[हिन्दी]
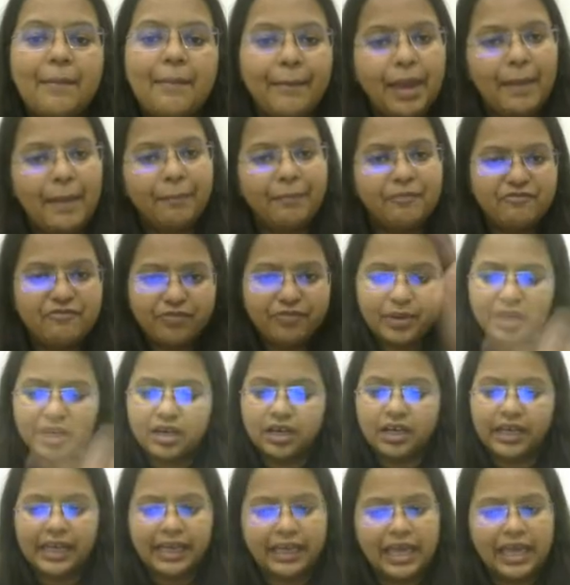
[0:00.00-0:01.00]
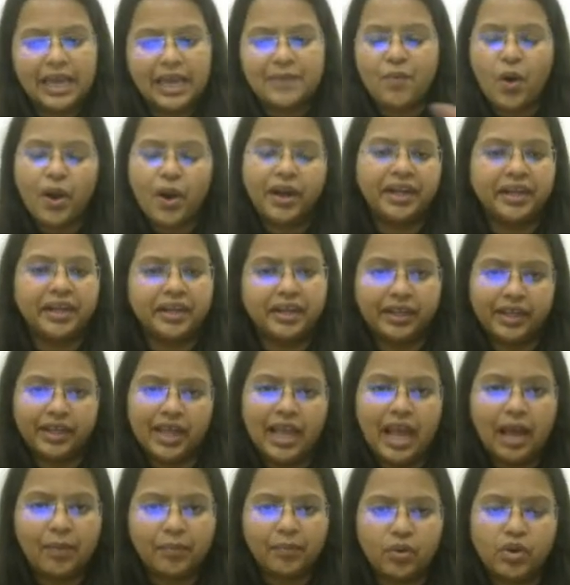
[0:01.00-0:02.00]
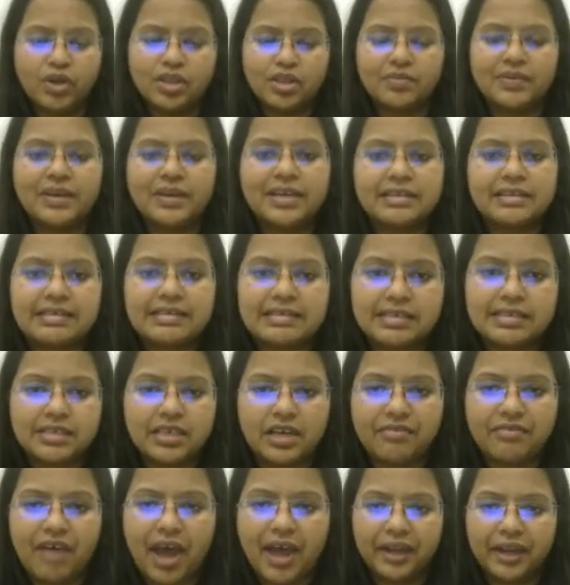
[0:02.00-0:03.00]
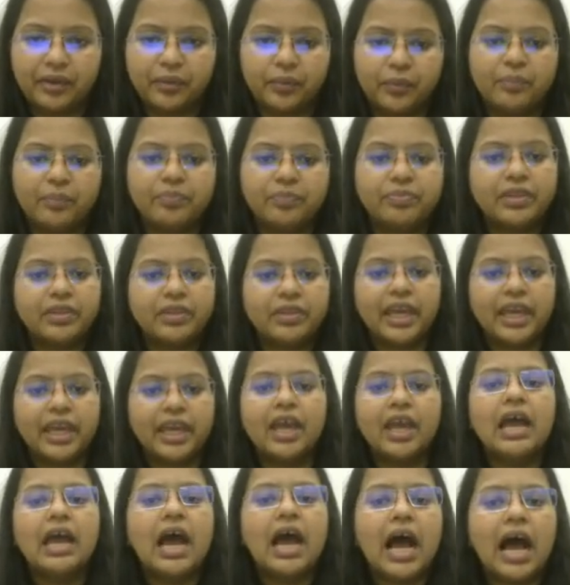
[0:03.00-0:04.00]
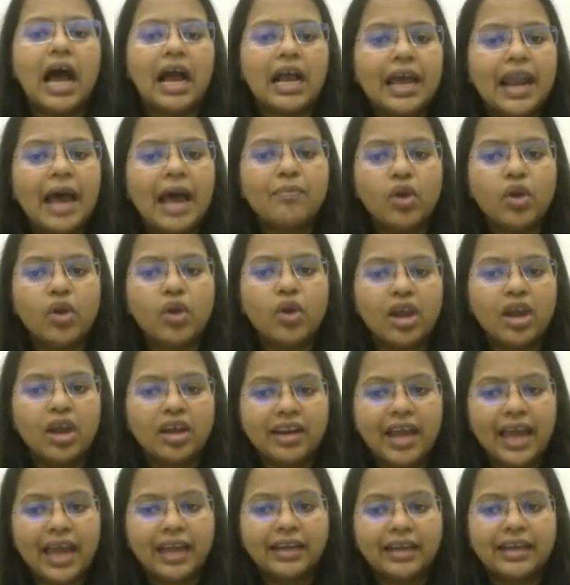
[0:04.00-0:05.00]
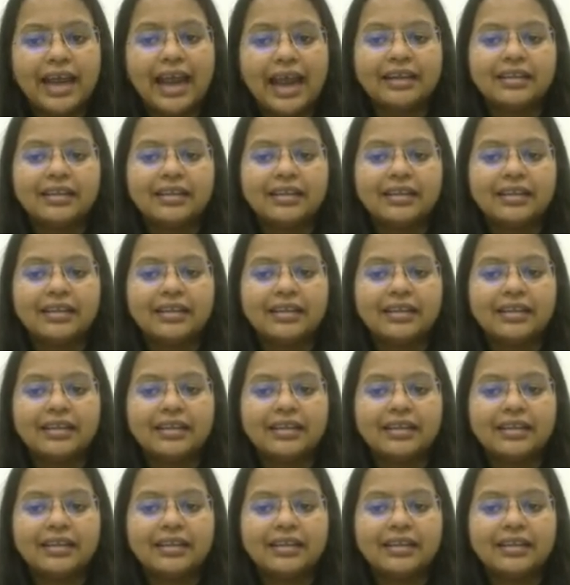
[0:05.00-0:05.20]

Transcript: मैं एक एक पॉइंट करके आपको इस पर डिस्कस करवा रही हूँ ठीक है अगर आपको लग रहा है डैट